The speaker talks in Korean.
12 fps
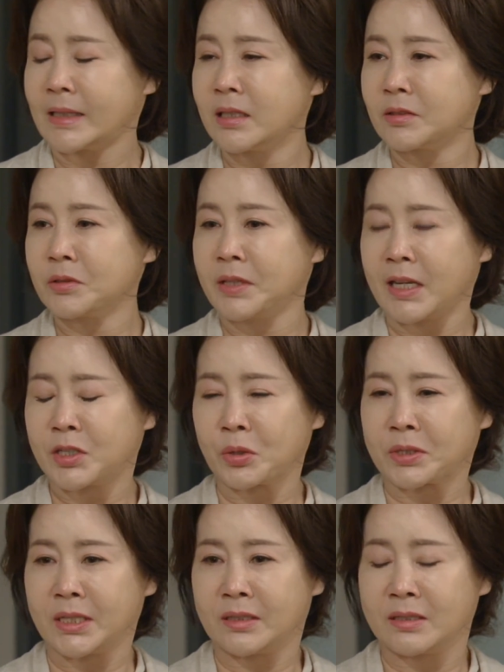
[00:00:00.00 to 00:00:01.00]
아들도
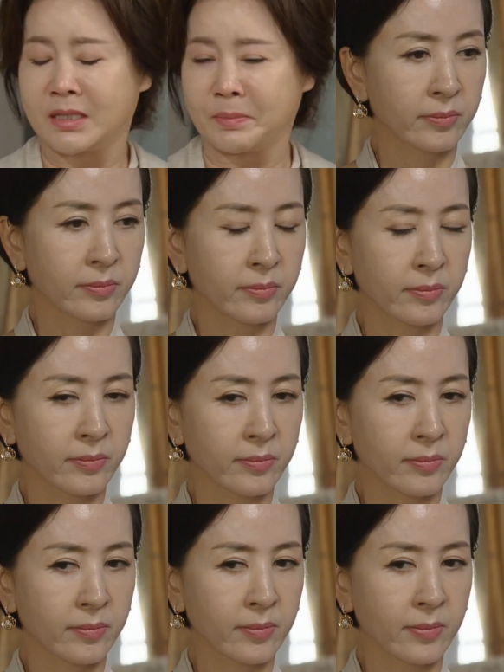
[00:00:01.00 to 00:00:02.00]
내쫓기는 집에
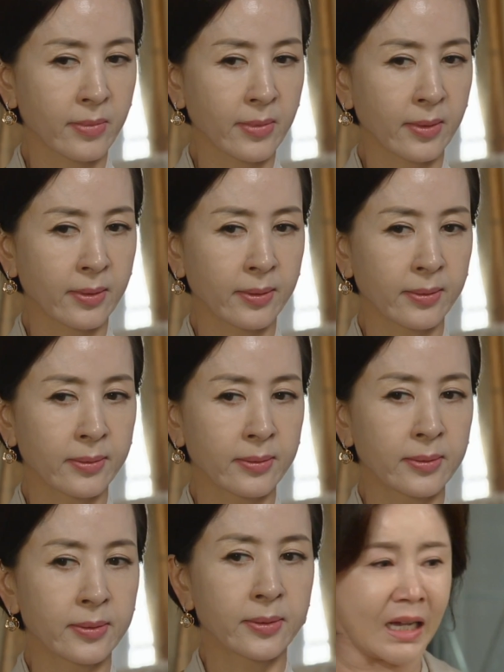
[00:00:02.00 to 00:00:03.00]

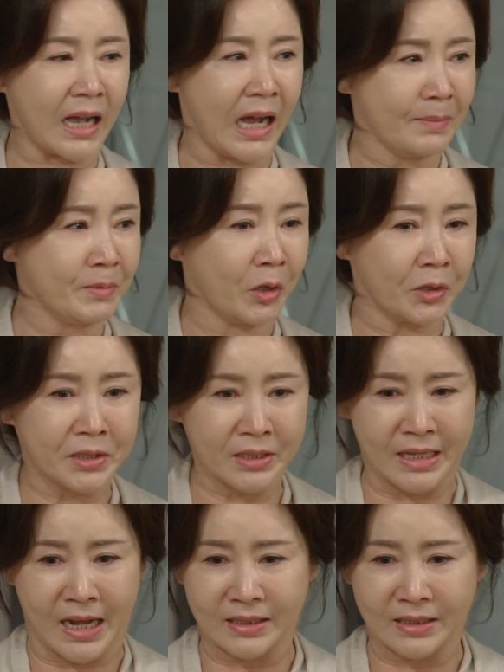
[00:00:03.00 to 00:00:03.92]
제가 감히 어떻게